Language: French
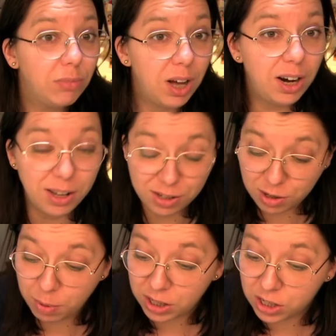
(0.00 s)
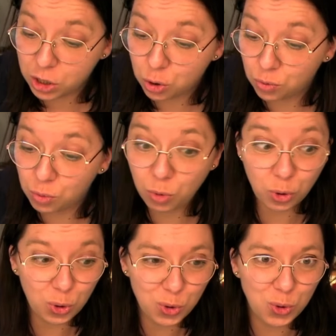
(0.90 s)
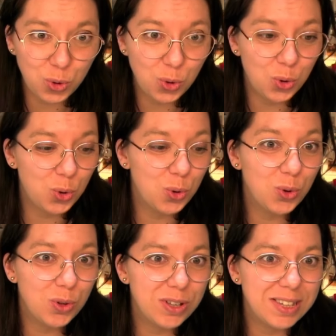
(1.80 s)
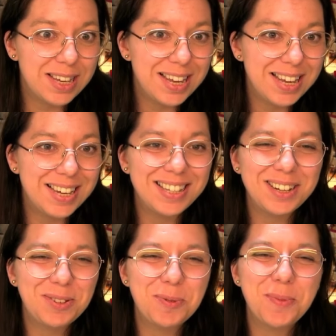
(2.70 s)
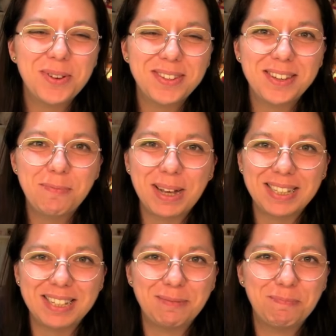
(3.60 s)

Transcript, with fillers: Allez, c'est parti, je vous montre ce que c'est exactement. C'est parti.